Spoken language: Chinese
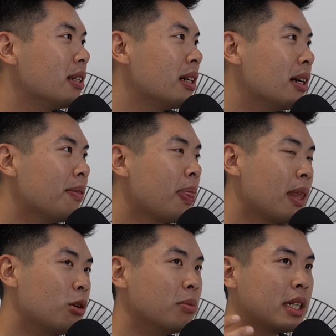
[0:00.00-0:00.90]
那
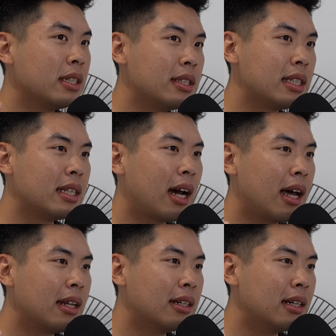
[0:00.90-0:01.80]
我们可能其
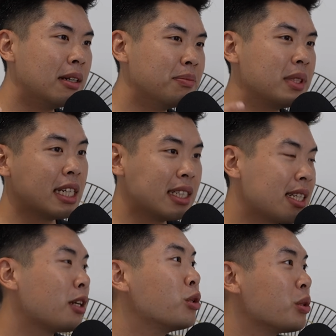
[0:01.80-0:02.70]
他的剪辑
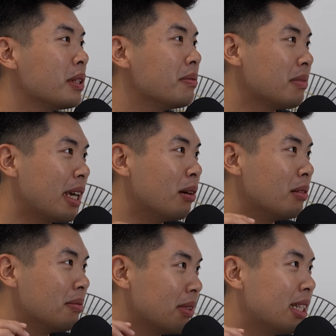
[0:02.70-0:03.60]
上的库存也有
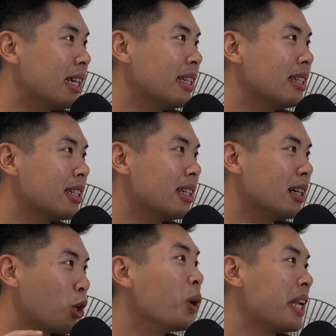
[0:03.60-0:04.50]
一点点这
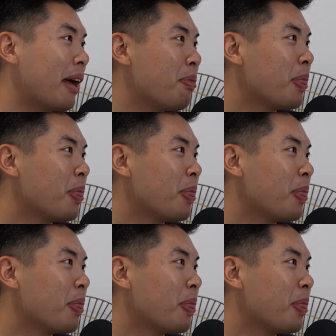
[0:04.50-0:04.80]
个困难，